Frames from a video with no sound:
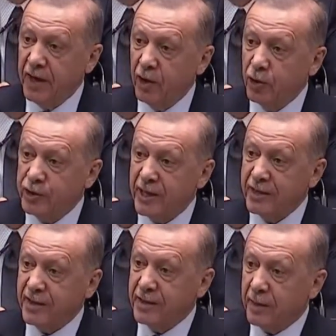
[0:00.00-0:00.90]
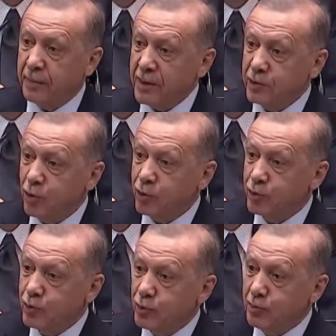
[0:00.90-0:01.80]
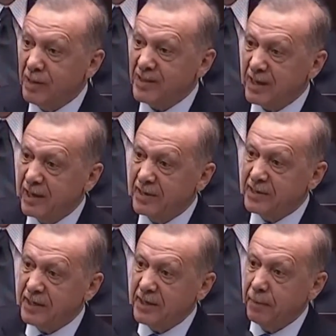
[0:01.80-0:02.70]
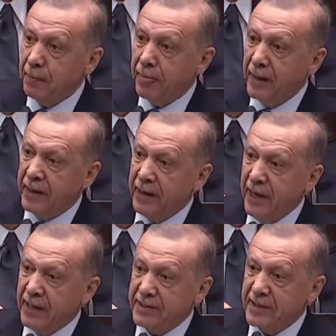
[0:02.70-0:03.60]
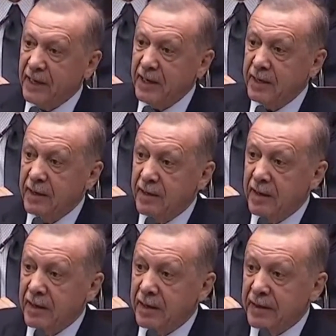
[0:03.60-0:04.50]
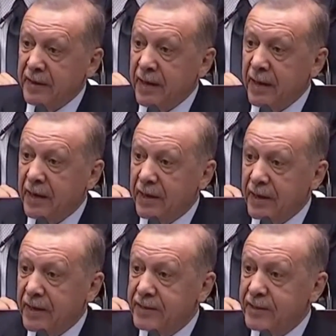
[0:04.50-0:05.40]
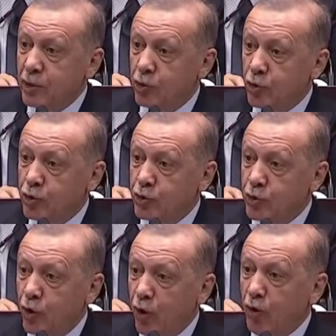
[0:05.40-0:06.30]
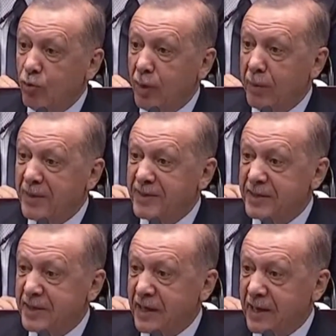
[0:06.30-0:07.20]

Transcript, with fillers: ve özelde de başörtüsü meselesi ne yasa ne anayasa konusu olmaması